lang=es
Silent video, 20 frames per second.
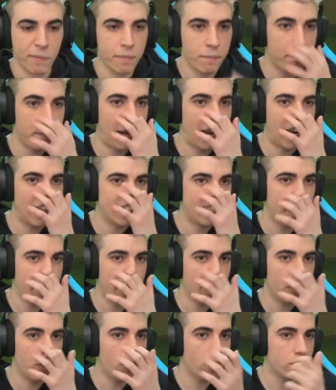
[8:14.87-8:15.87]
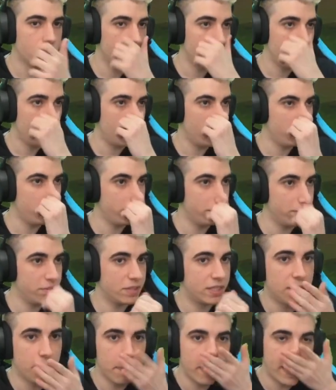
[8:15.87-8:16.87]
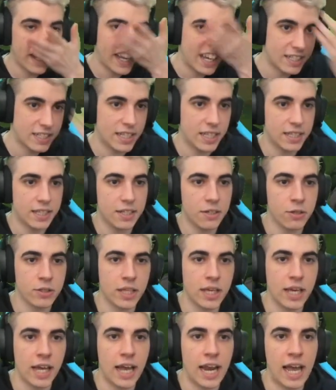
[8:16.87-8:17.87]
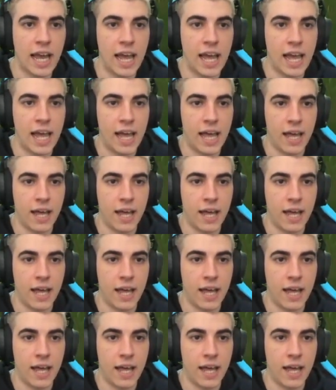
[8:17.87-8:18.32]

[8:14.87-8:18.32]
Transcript: Vale, trae corto. Siempre que este tío no tenga la...